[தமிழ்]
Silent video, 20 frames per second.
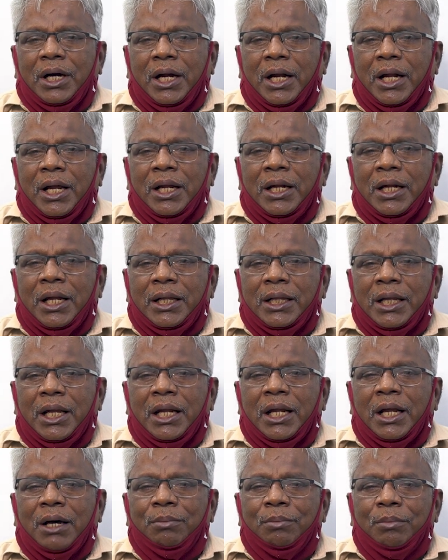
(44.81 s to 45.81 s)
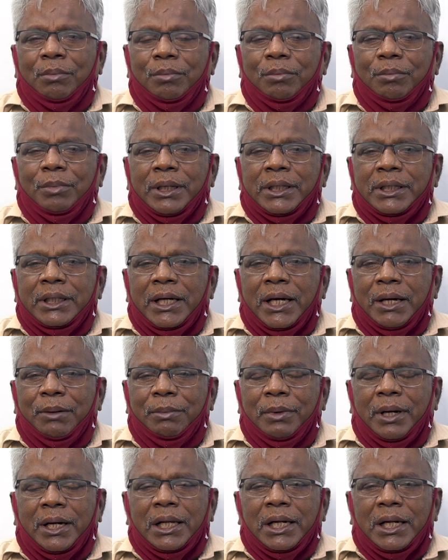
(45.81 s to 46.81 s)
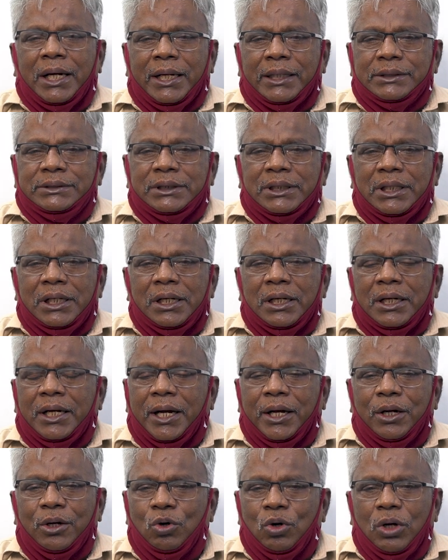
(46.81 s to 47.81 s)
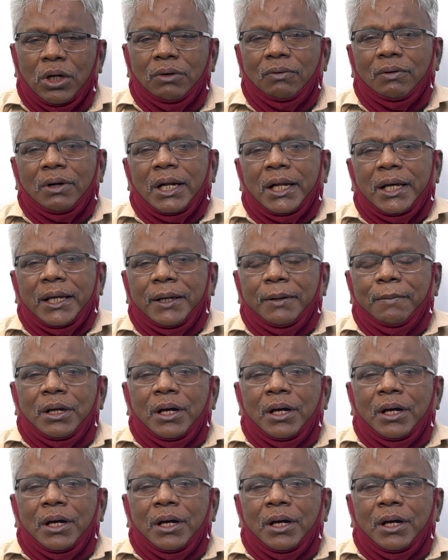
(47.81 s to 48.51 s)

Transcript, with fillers: ஆனால் அதெல்லாம் மத்திய மாநில அரசுகள் கண்டுகொள்ளவில்லை